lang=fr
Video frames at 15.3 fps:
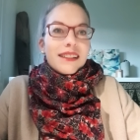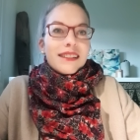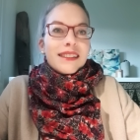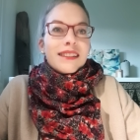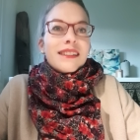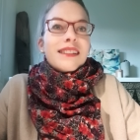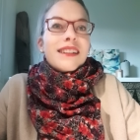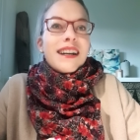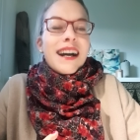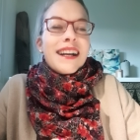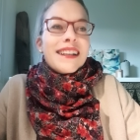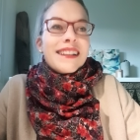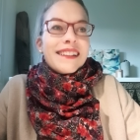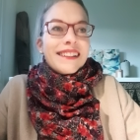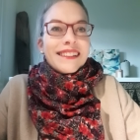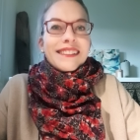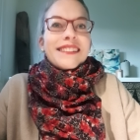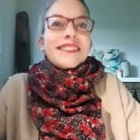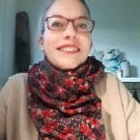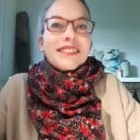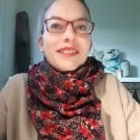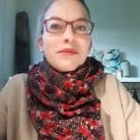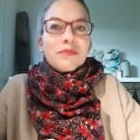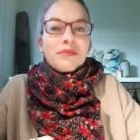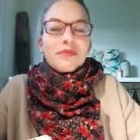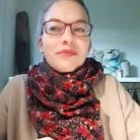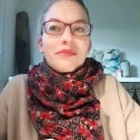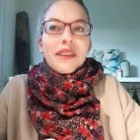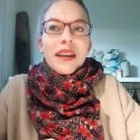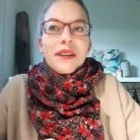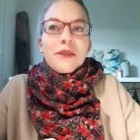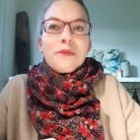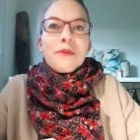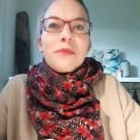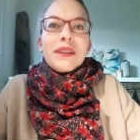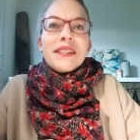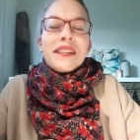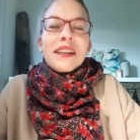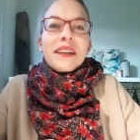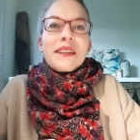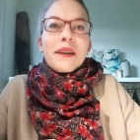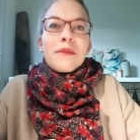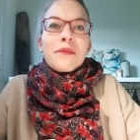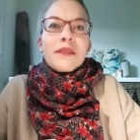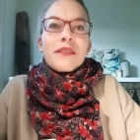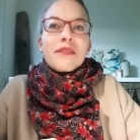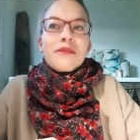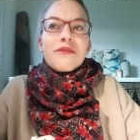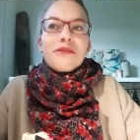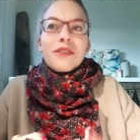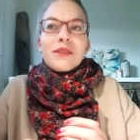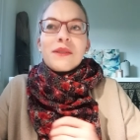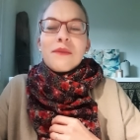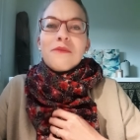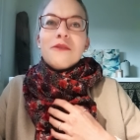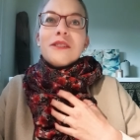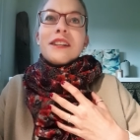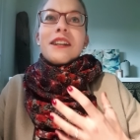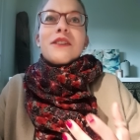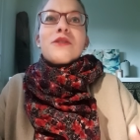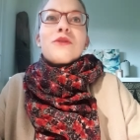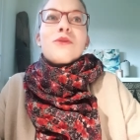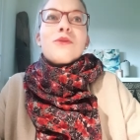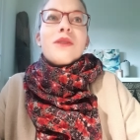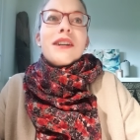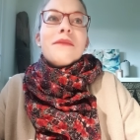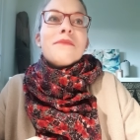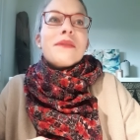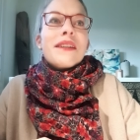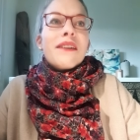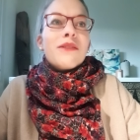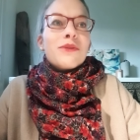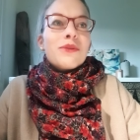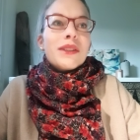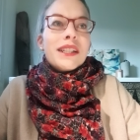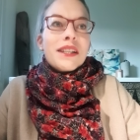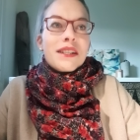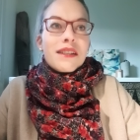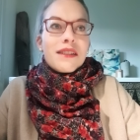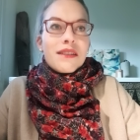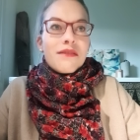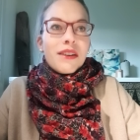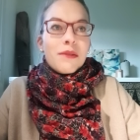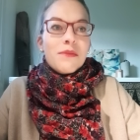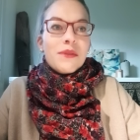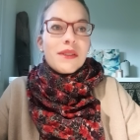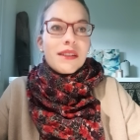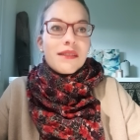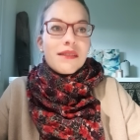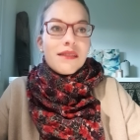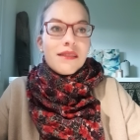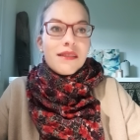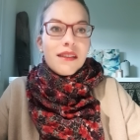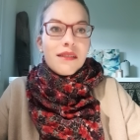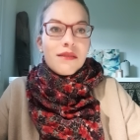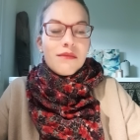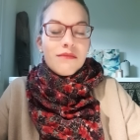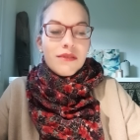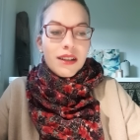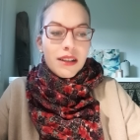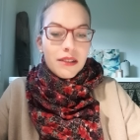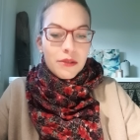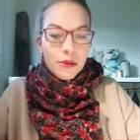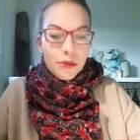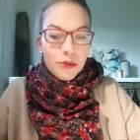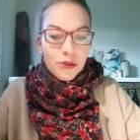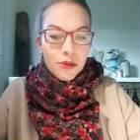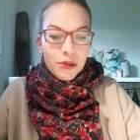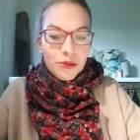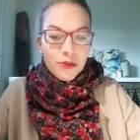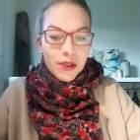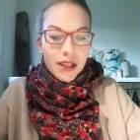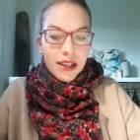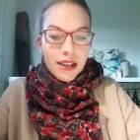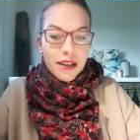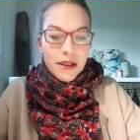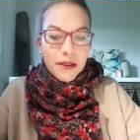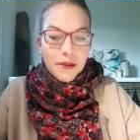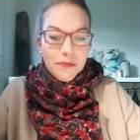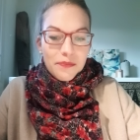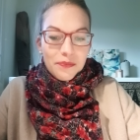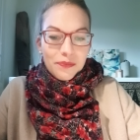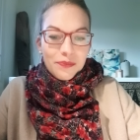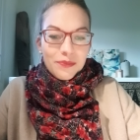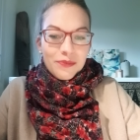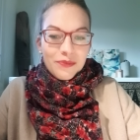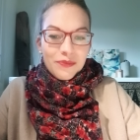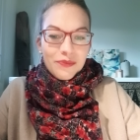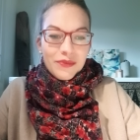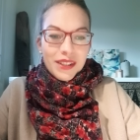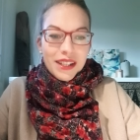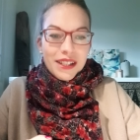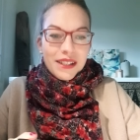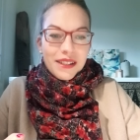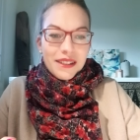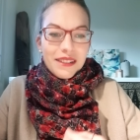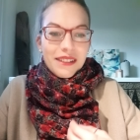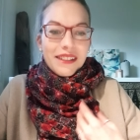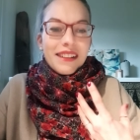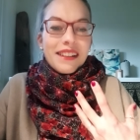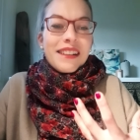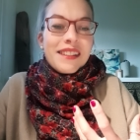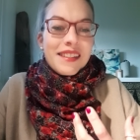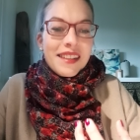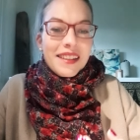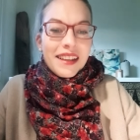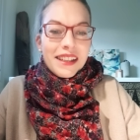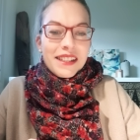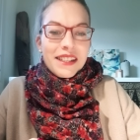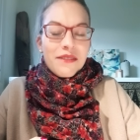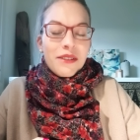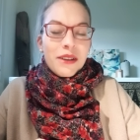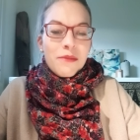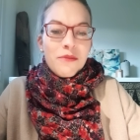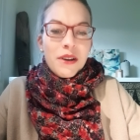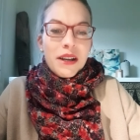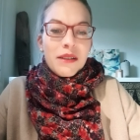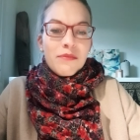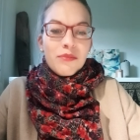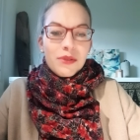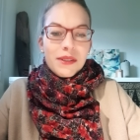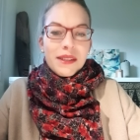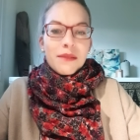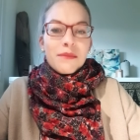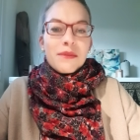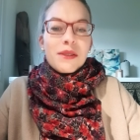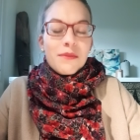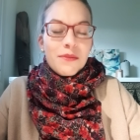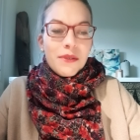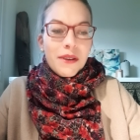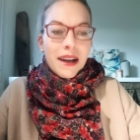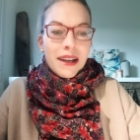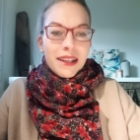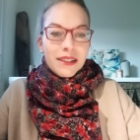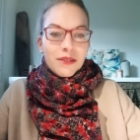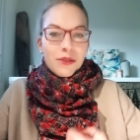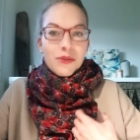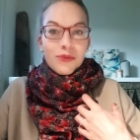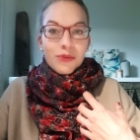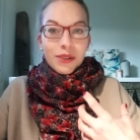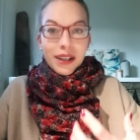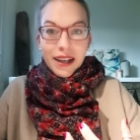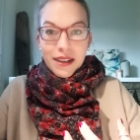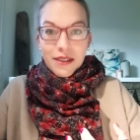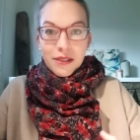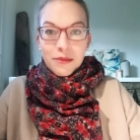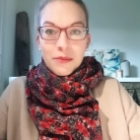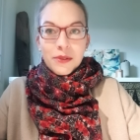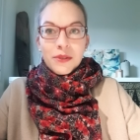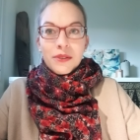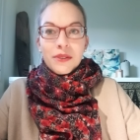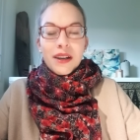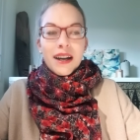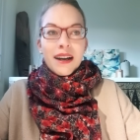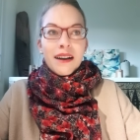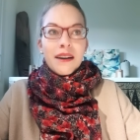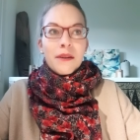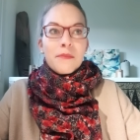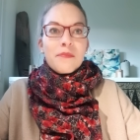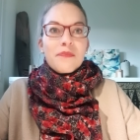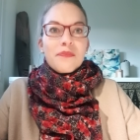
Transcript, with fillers: euh, allez, euh, je peux pas dire qu'il y a euh, forcément de la joie, mais en tout cas, j'ai vraiment cette sensation-là qu'aujourd'hui, mm, les énergies, vraiment, elles poussent un petit peu à aller dans son rayonnement, à